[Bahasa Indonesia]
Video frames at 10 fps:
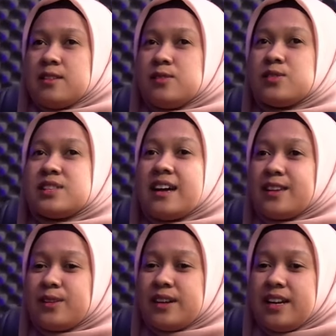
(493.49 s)
susah
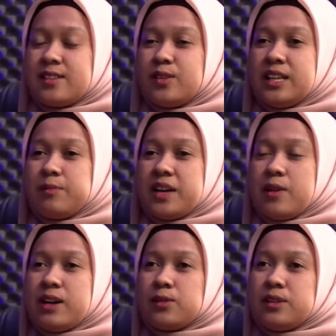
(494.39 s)
gitu kak sulit bagi
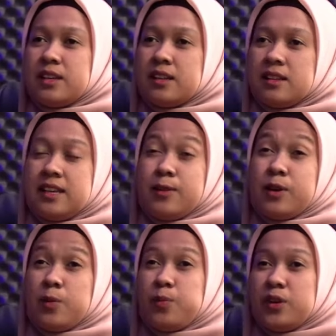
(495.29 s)
waktunya ya
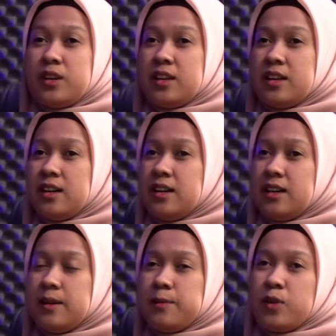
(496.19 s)
walaupun
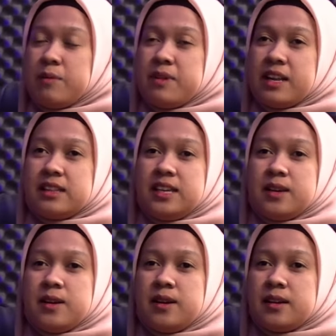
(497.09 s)
uh, bukan
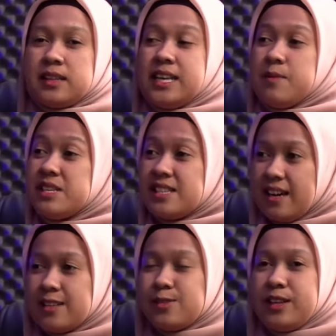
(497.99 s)
berarti tidak bisa
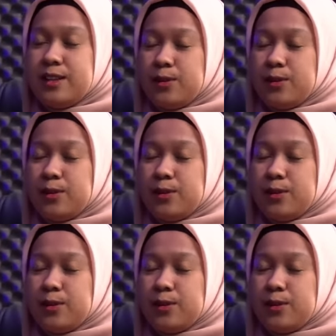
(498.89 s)
kan sulit yeah.